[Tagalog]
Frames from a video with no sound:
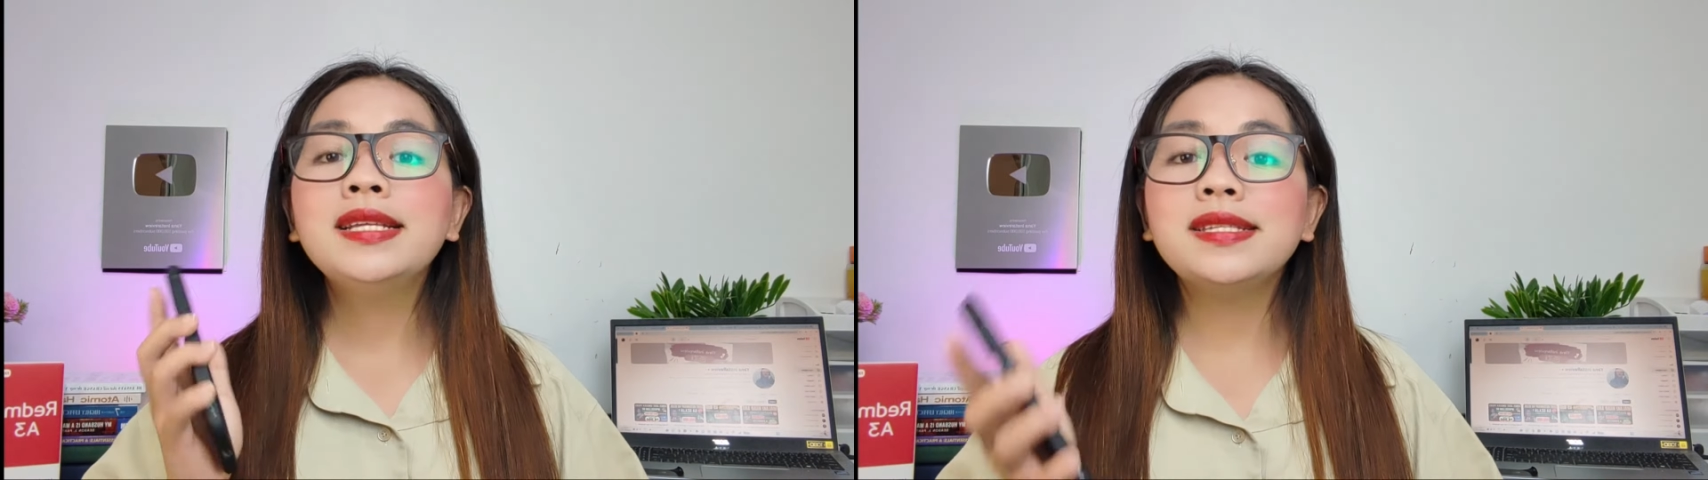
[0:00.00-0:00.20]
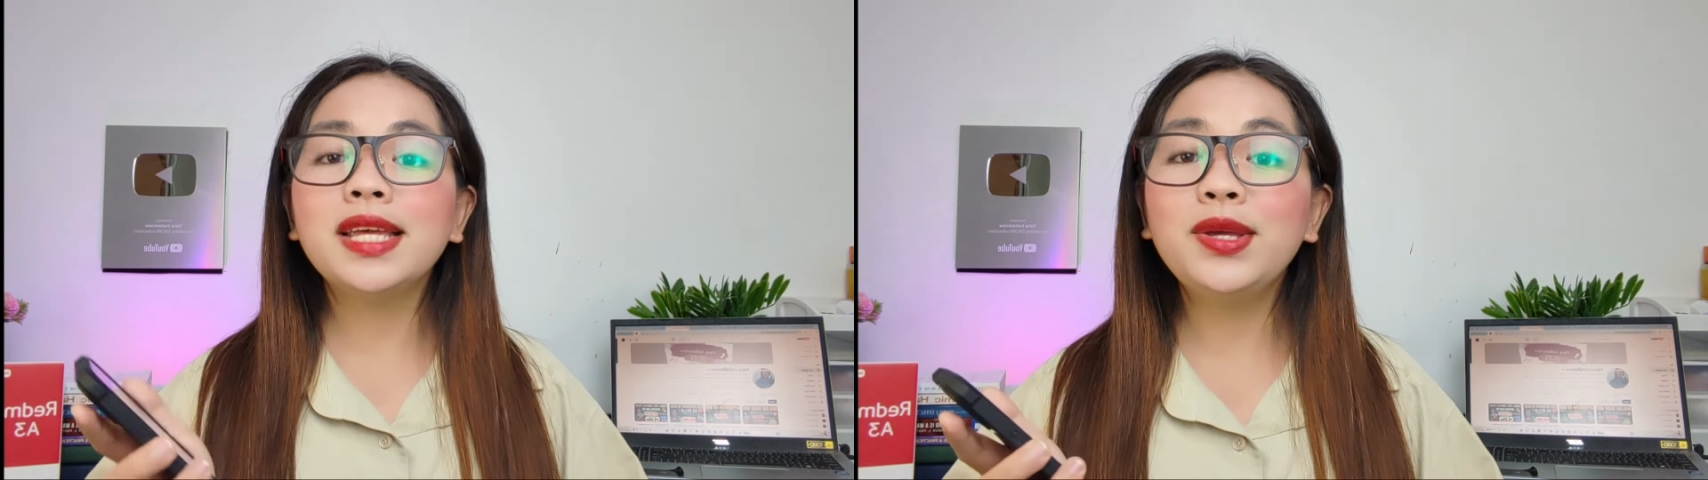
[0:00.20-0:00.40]

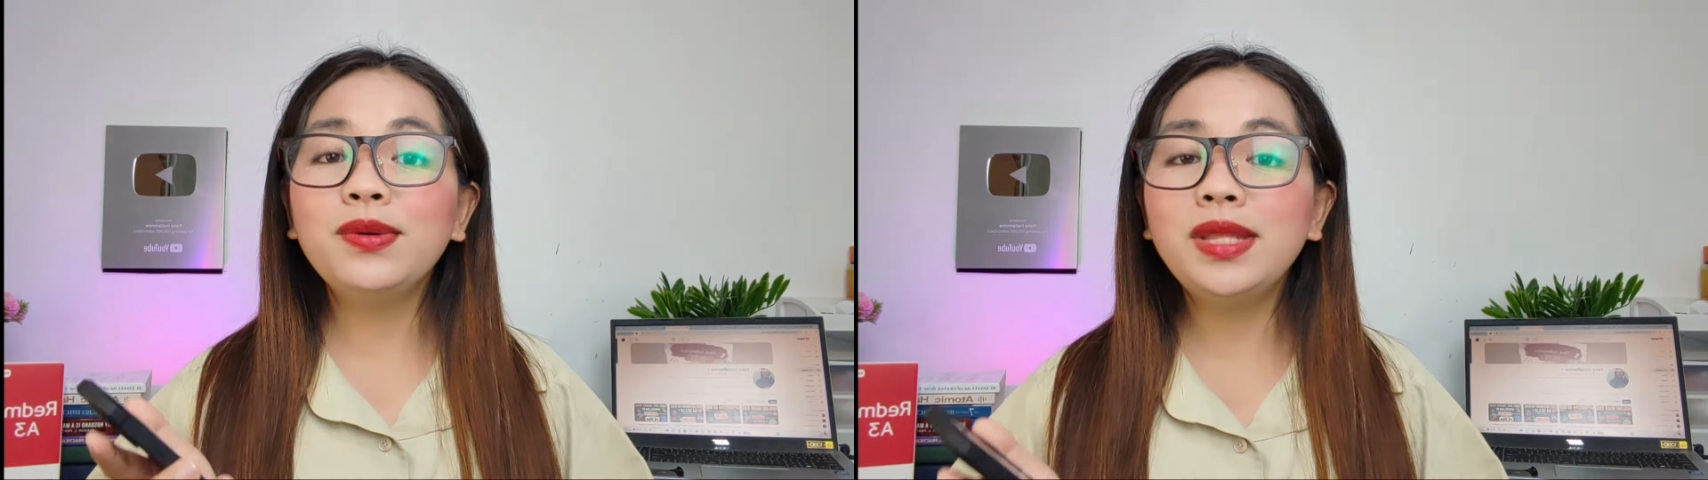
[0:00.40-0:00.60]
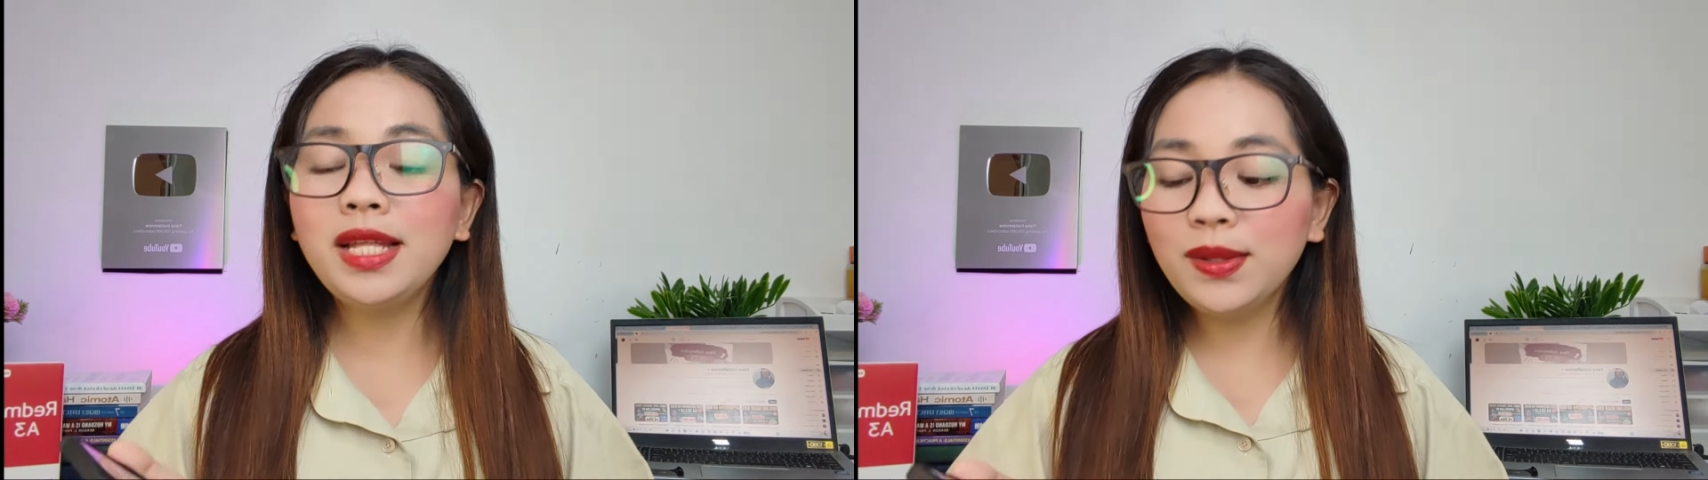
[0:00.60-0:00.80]
sa
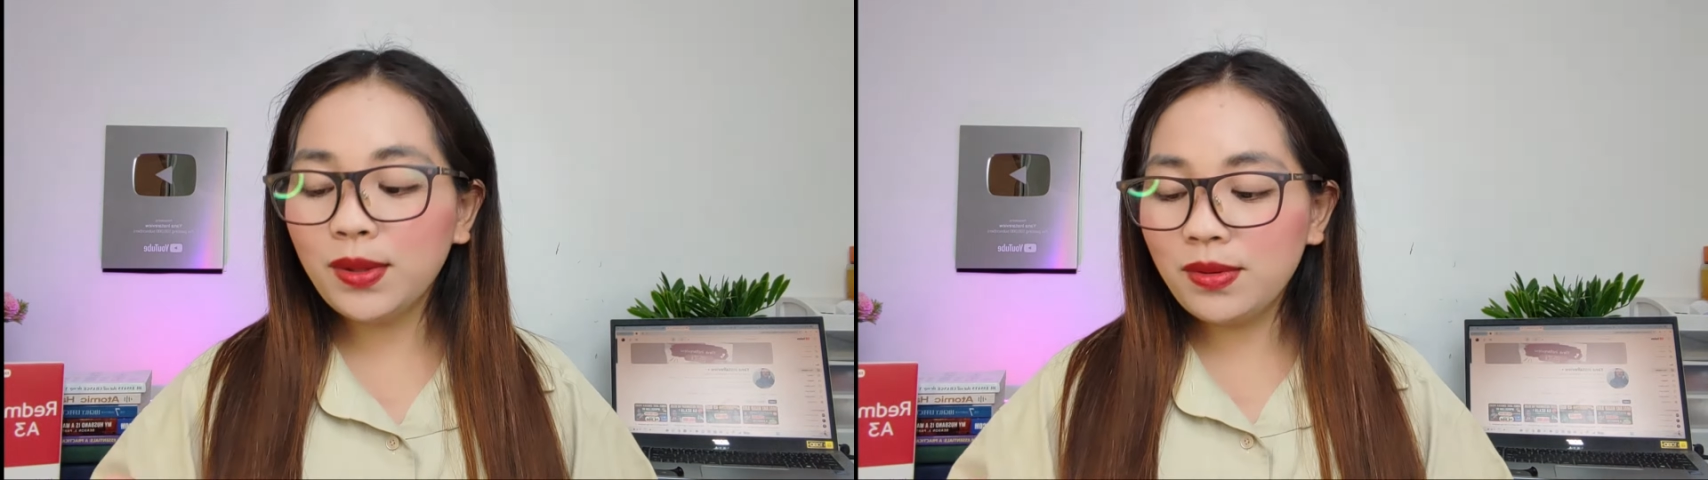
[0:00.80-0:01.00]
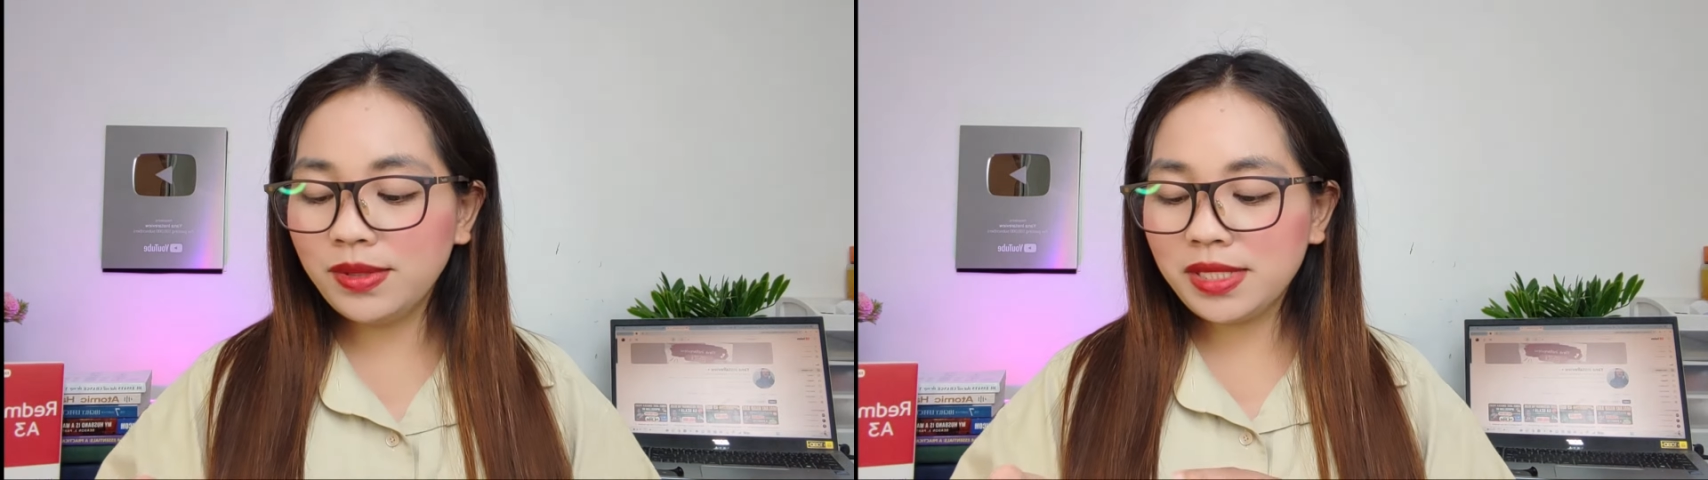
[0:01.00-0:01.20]
UD
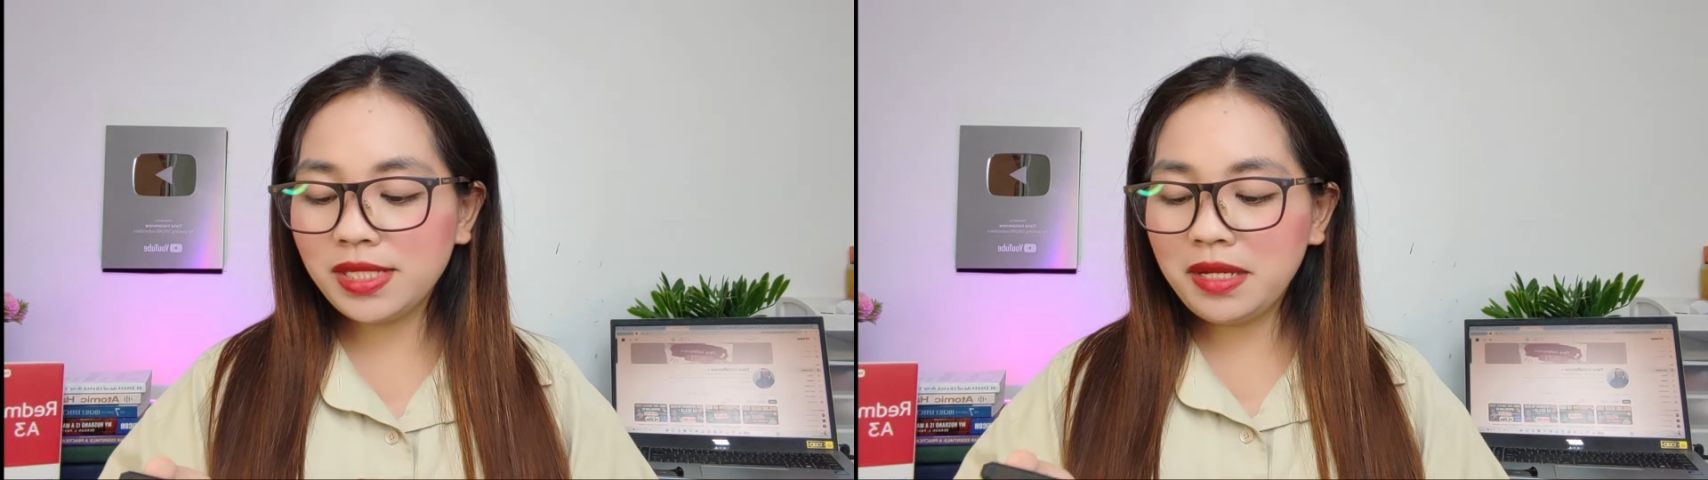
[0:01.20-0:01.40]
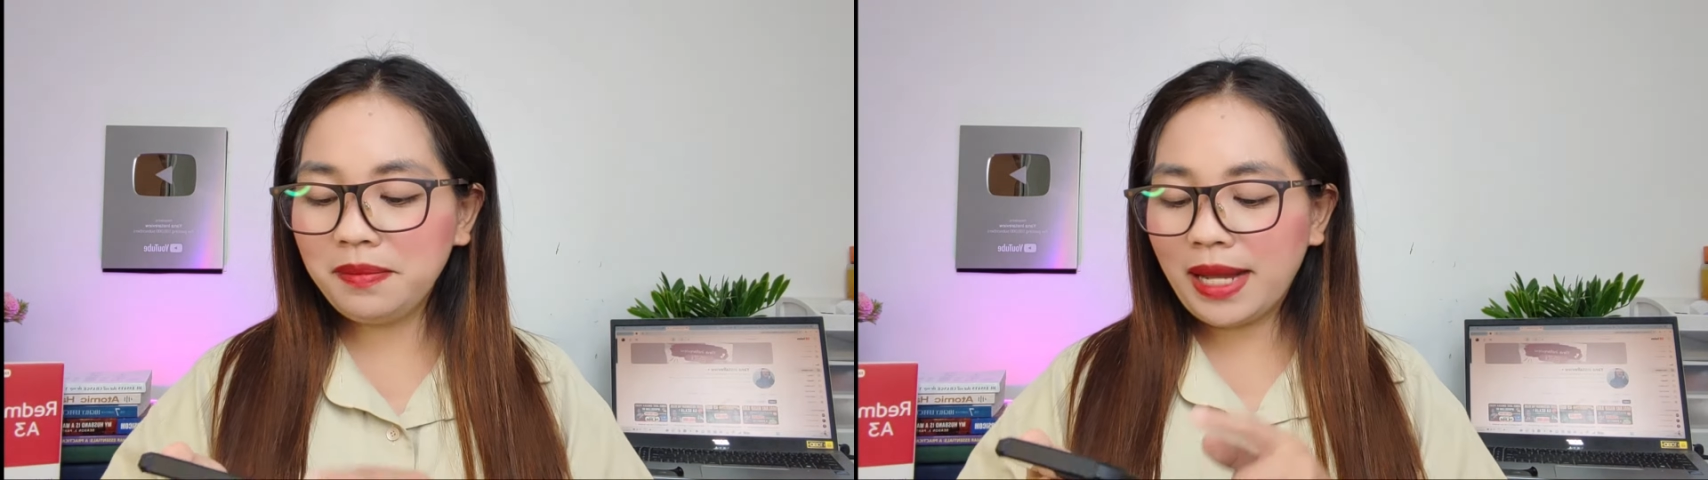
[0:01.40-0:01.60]

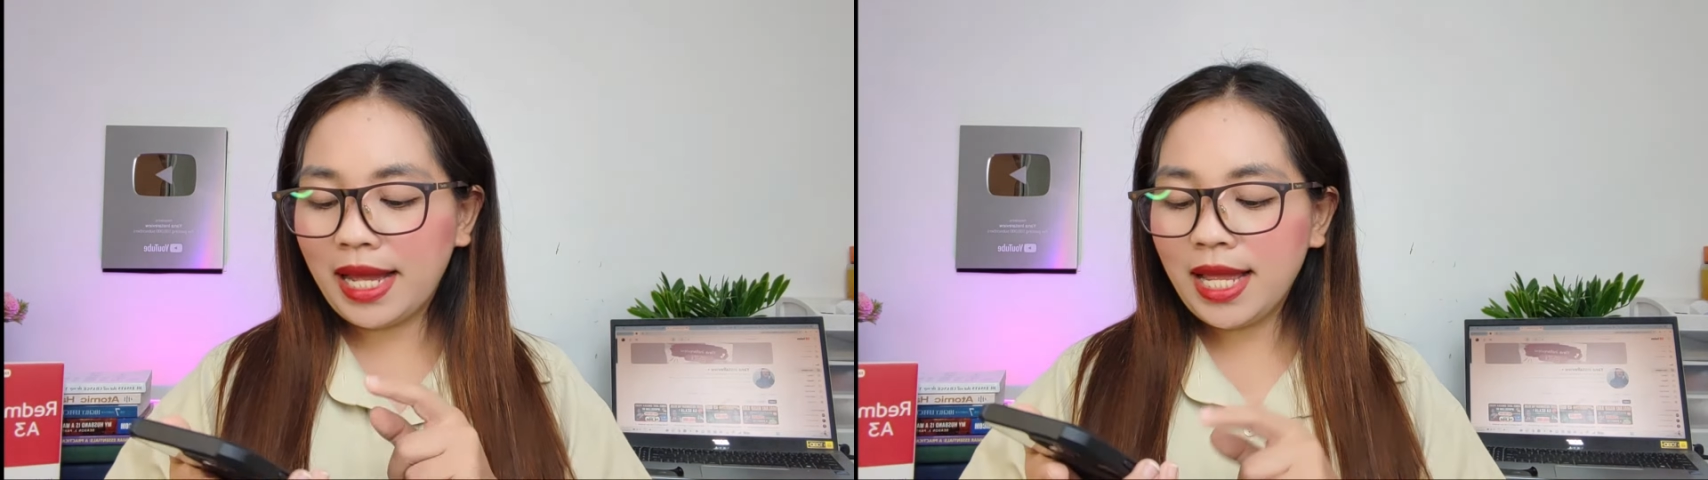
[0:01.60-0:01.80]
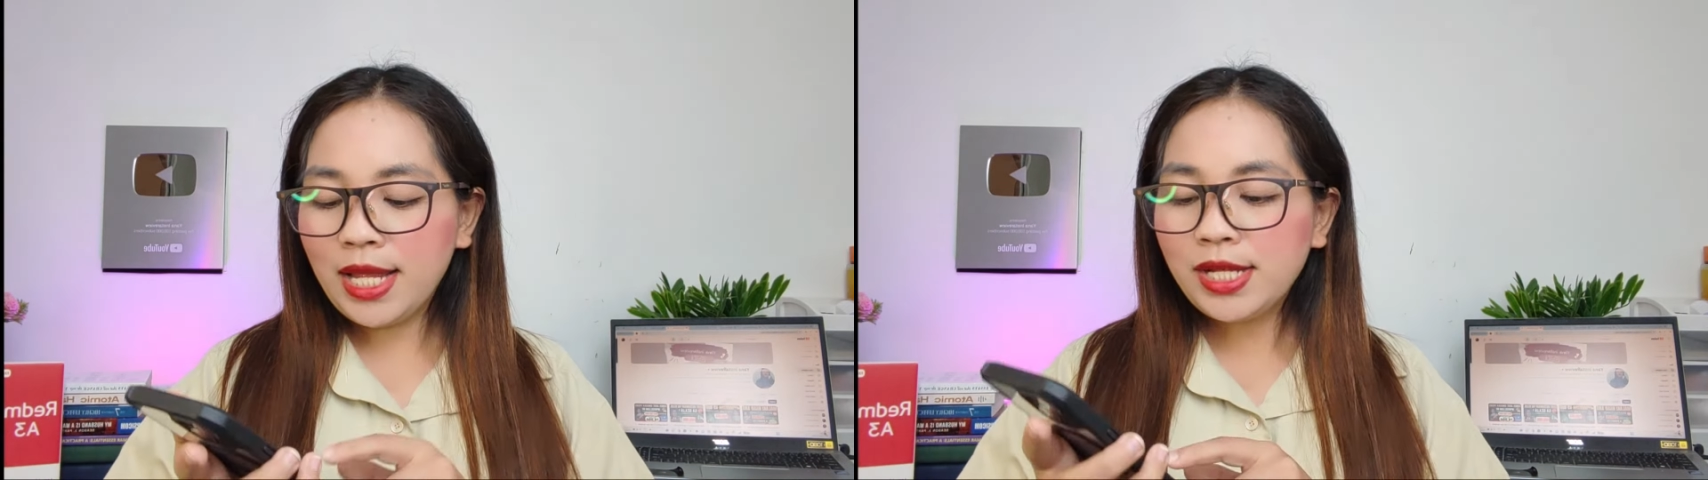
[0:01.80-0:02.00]
loans, di ba?